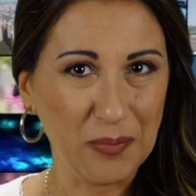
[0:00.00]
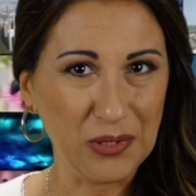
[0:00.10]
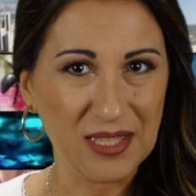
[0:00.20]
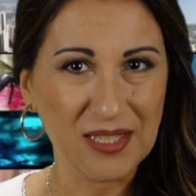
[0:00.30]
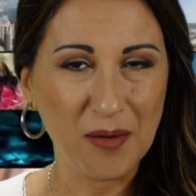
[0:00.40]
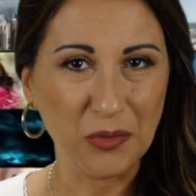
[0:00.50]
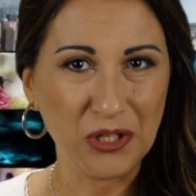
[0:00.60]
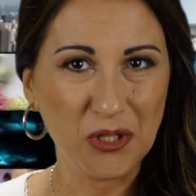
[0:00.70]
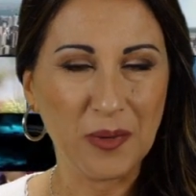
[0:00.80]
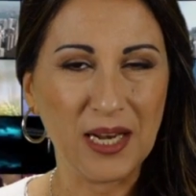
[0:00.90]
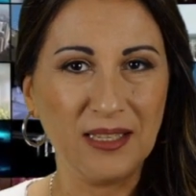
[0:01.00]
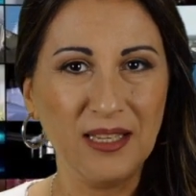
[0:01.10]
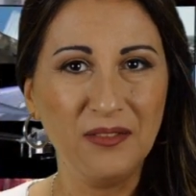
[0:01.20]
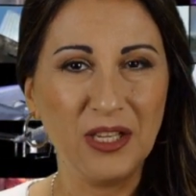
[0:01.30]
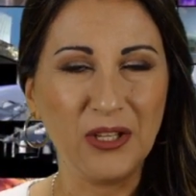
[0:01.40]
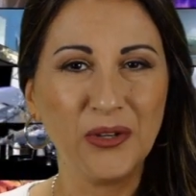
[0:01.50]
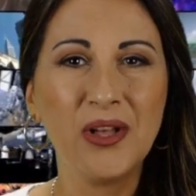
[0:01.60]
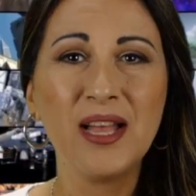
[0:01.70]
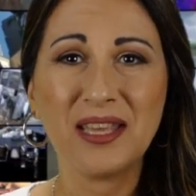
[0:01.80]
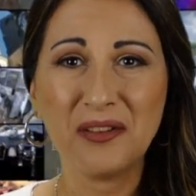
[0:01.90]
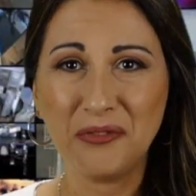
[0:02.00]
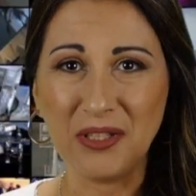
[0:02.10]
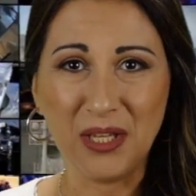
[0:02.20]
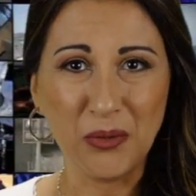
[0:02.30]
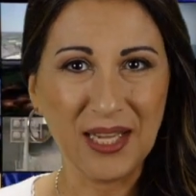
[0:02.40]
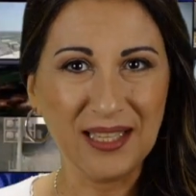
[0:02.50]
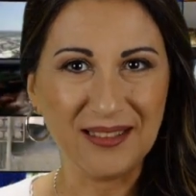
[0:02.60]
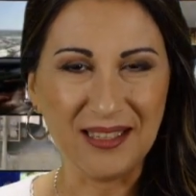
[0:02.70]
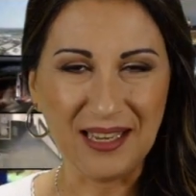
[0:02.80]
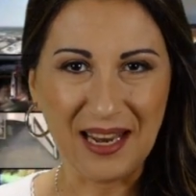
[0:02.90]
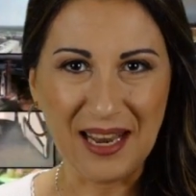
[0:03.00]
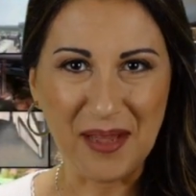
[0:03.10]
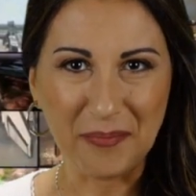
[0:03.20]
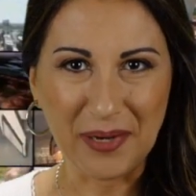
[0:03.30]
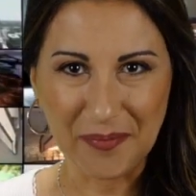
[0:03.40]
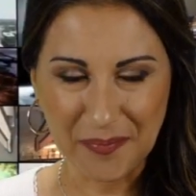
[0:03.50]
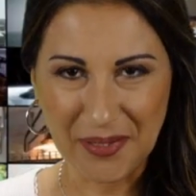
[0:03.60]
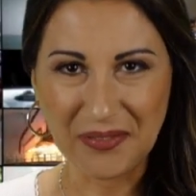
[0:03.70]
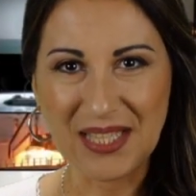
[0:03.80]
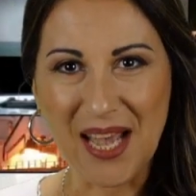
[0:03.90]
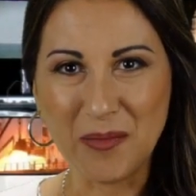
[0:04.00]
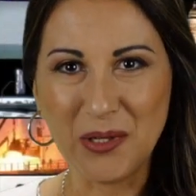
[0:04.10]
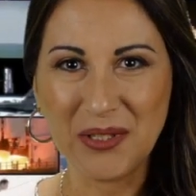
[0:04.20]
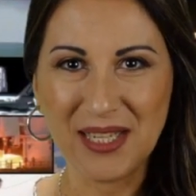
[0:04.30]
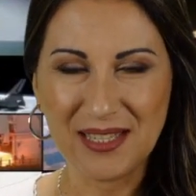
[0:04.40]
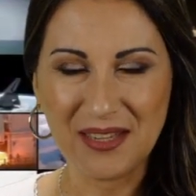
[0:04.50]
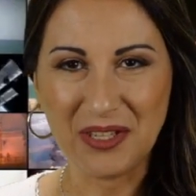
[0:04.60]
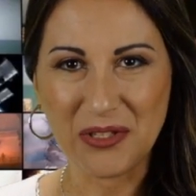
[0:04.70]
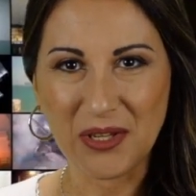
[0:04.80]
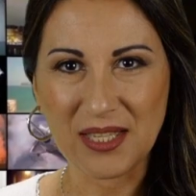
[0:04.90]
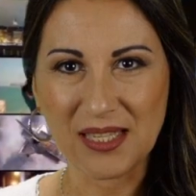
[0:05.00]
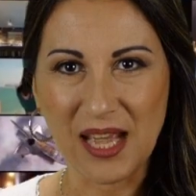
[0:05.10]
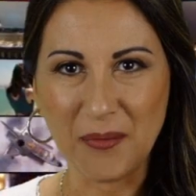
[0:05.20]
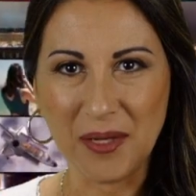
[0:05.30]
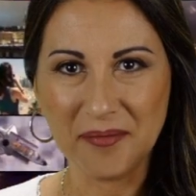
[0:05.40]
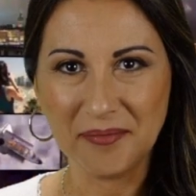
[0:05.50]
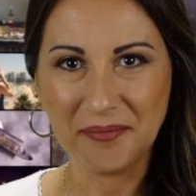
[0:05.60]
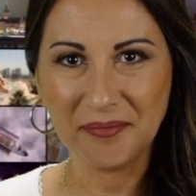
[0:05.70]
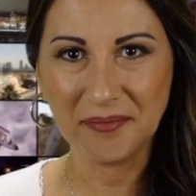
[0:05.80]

la Polizia Municipale di Livigno che affida i due gattini all'EMPA, ma vediamolo nel servizio che segue